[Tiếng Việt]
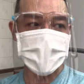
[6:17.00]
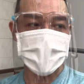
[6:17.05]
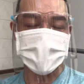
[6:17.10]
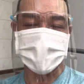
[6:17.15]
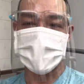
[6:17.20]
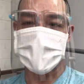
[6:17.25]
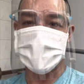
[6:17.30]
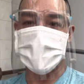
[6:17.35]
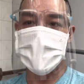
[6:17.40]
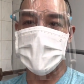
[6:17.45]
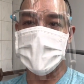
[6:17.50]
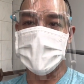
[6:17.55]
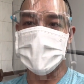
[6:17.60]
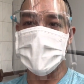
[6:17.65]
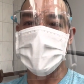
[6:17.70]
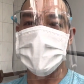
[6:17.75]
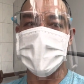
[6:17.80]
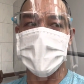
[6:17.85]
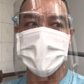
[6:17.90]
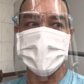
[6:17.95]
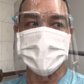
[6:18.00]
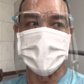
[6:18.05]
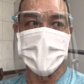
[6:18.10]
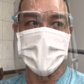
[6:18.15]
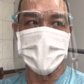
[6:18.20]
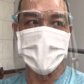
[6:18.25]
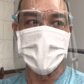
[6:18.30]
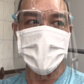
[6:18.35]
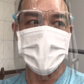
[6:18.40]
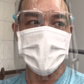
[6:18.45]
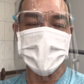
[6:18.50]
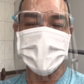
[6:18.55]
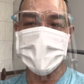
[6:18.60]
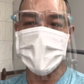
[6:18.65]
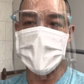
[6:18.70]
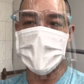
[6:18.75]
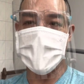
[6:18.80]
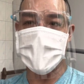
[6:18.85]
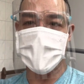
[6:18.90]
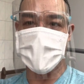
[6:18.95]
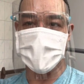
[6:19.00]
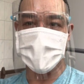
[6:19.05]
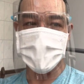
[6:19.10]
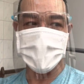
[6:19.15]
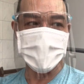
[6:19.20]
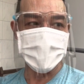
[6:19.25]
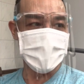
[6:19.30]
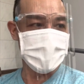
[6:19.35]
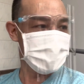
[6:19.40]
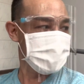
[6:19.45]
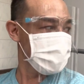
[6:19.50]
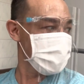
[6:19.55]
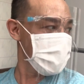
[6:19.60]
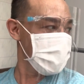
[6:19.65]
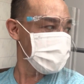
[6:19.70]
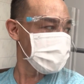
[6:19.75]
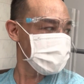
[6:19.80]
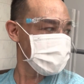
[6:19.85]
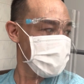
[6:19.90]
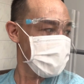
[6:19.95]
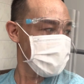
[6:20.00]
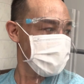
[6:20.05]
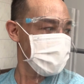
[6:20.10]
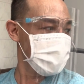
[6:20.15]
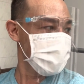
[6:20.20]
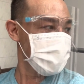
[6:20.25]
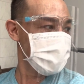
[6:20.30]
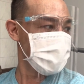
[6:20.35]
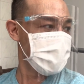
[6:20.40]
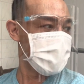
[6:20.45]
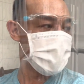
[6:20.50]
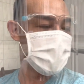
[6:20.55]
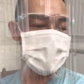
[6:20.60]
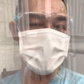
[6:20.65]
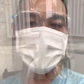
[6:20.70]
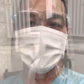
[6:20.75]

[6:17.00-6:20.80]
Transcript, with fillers: á, là ta nói là nó rần rần luôn đó nha rần rần luôn á